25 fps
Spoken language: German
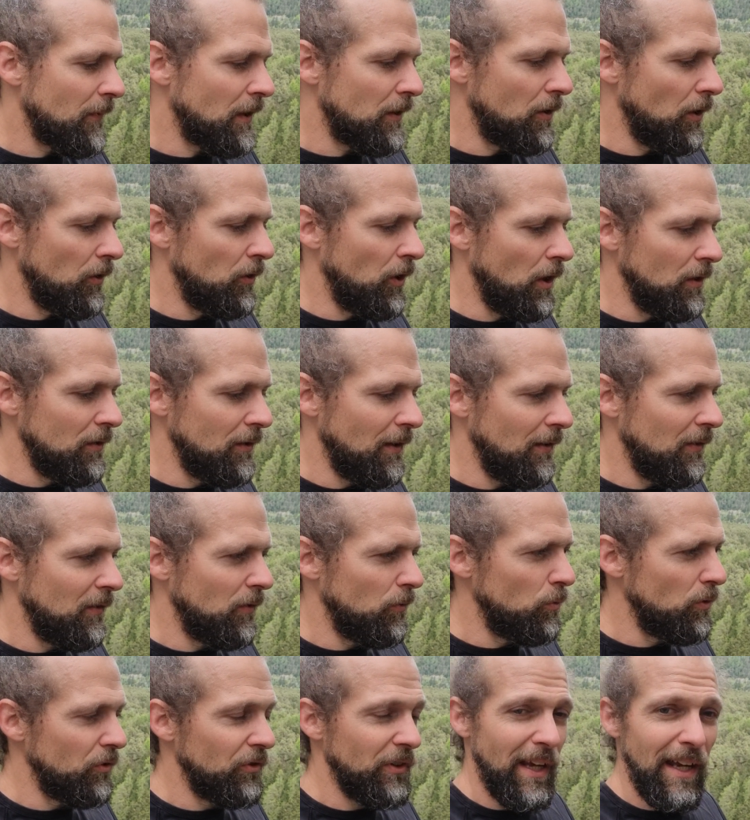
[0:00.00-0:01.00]
dann hat das
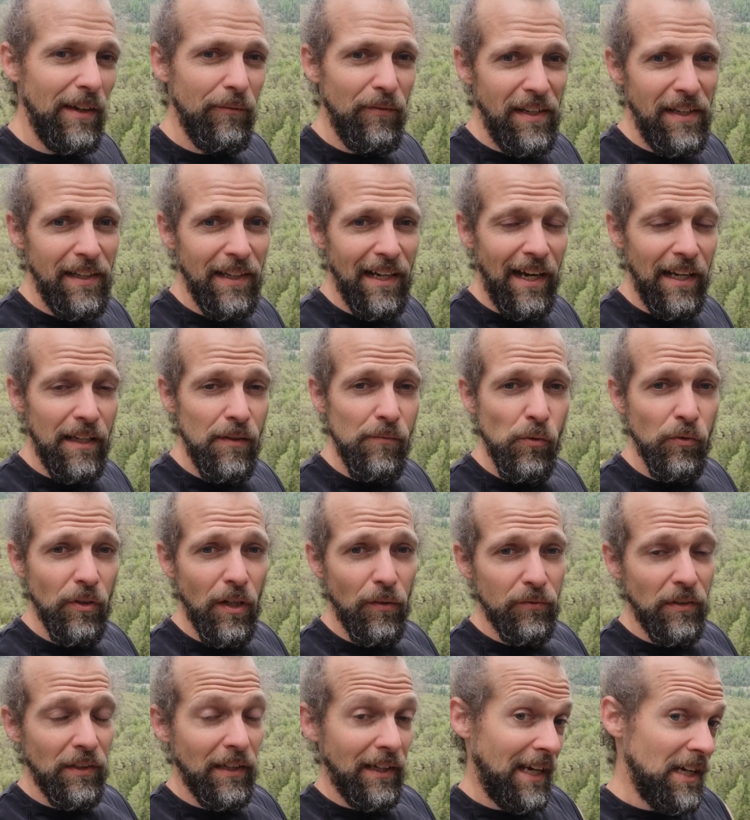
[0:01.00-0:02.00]
nur sehr wenig Einfluss
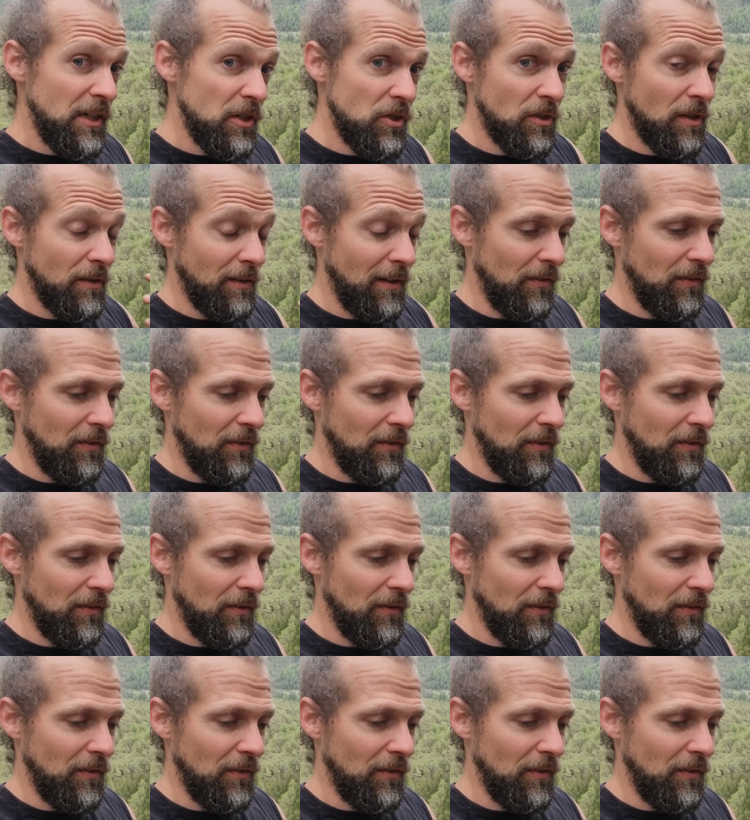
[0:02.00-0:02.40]
auf den Rest